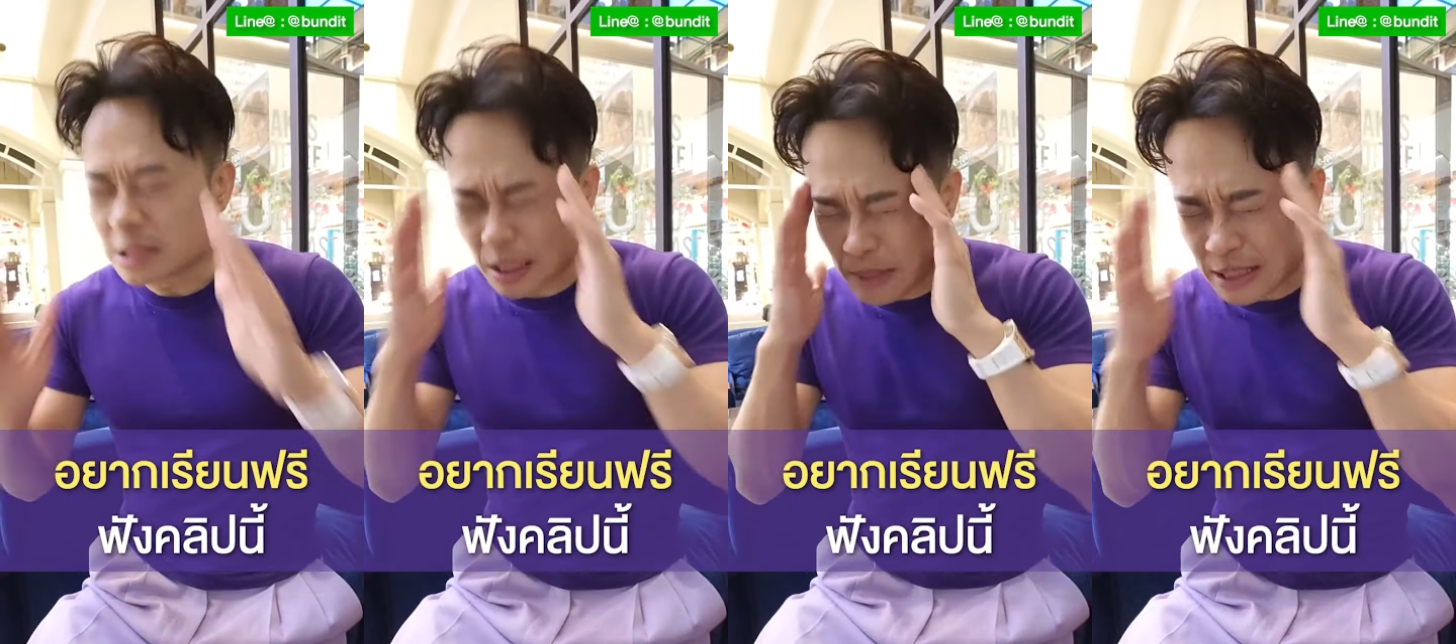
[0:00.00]

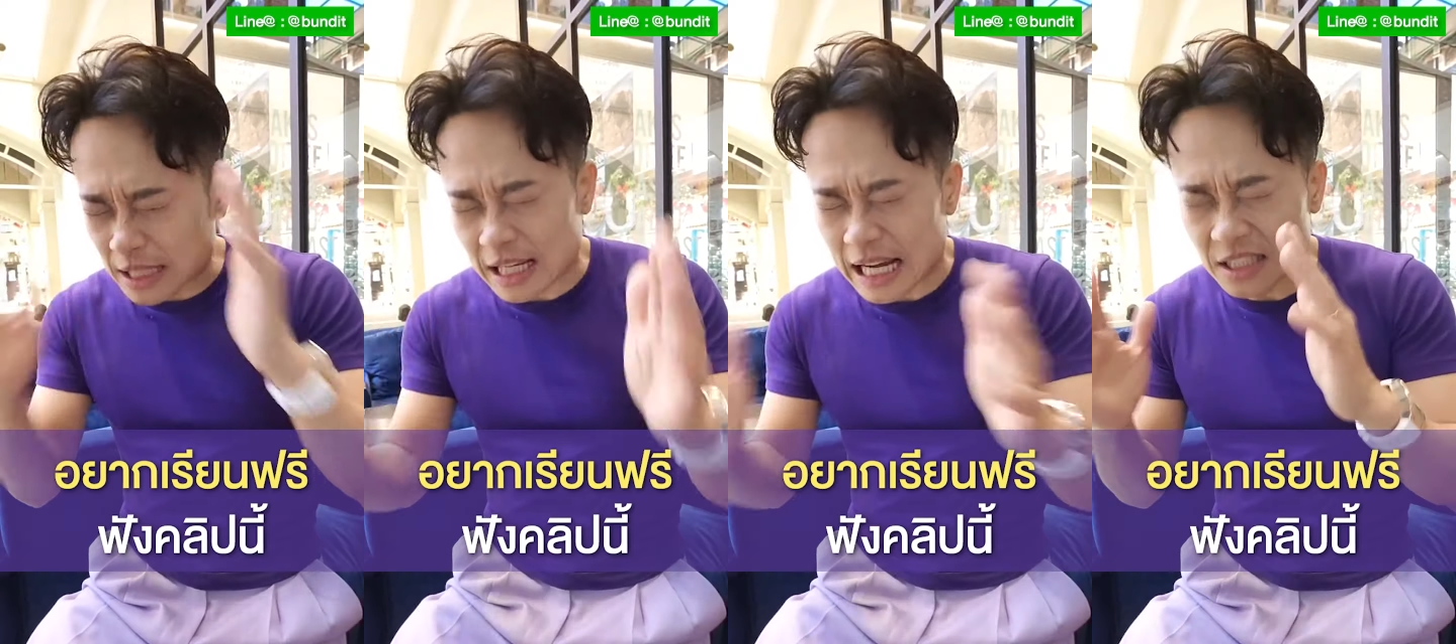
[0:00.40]
ใช้แม่ง
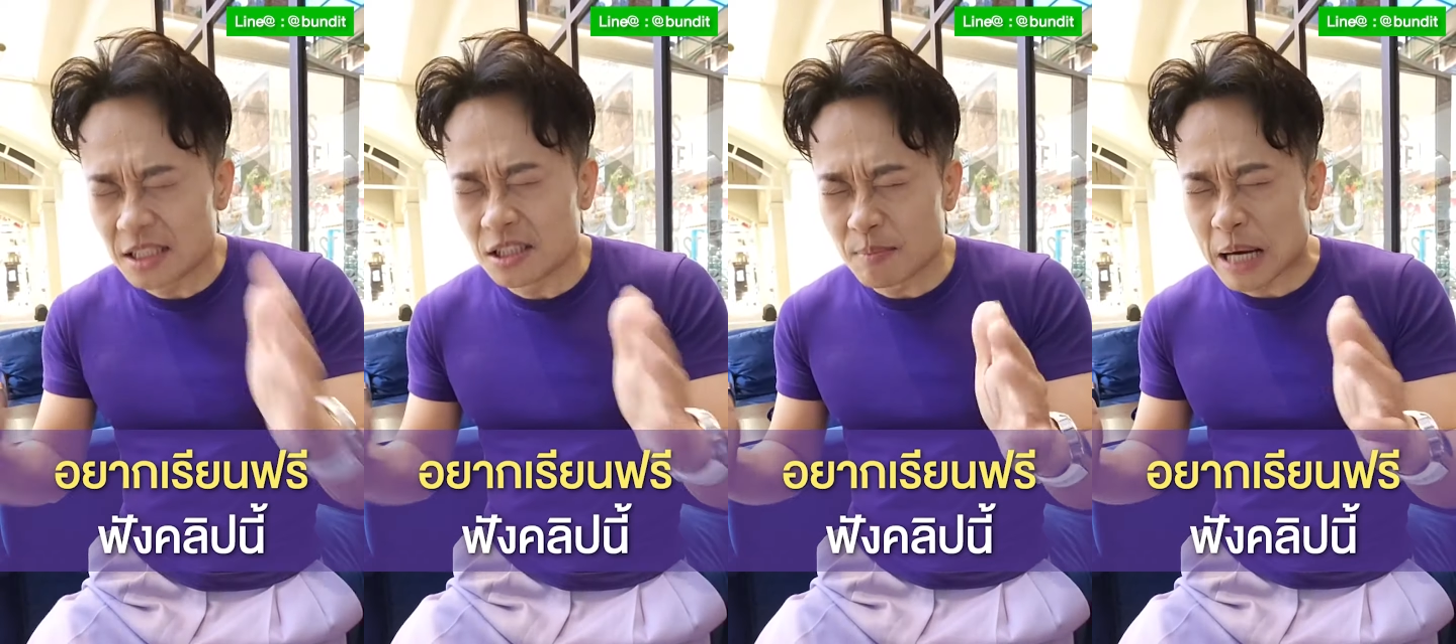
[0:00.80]
ตรรกะ
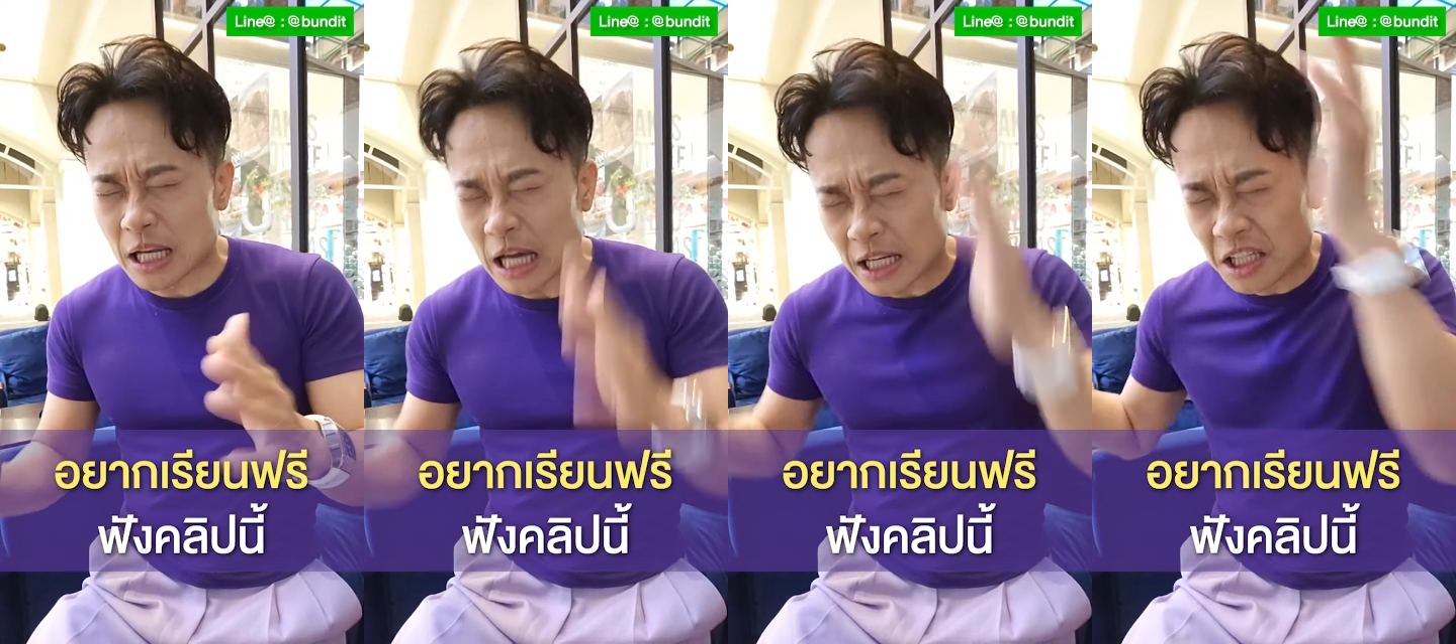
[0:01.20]
คิดเยอะ
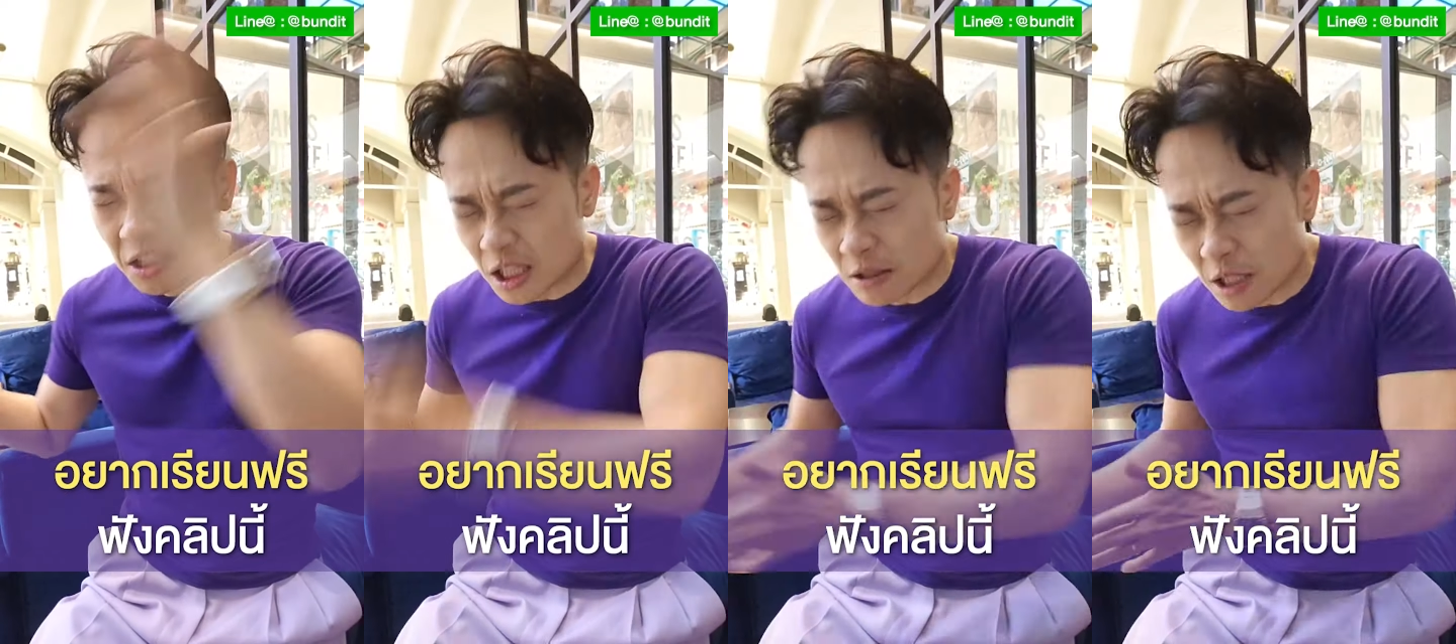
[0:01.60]
มากเลยอัน
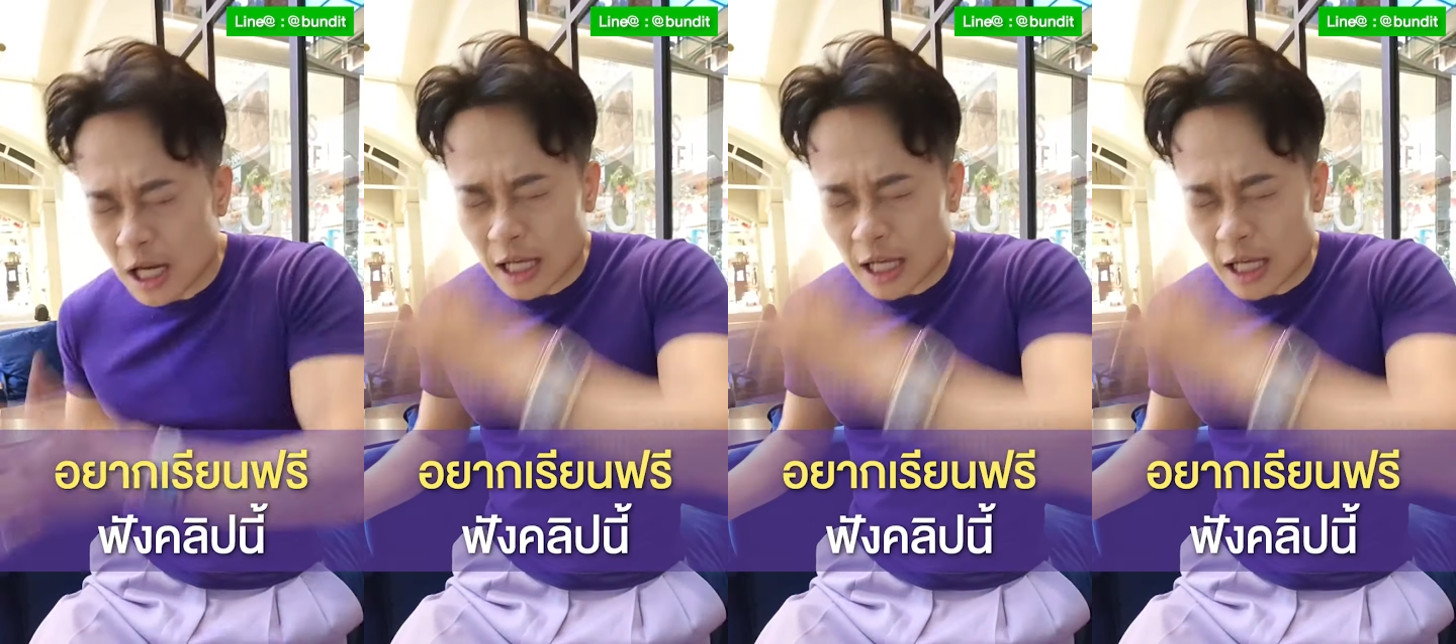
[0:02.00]
นี้เงิน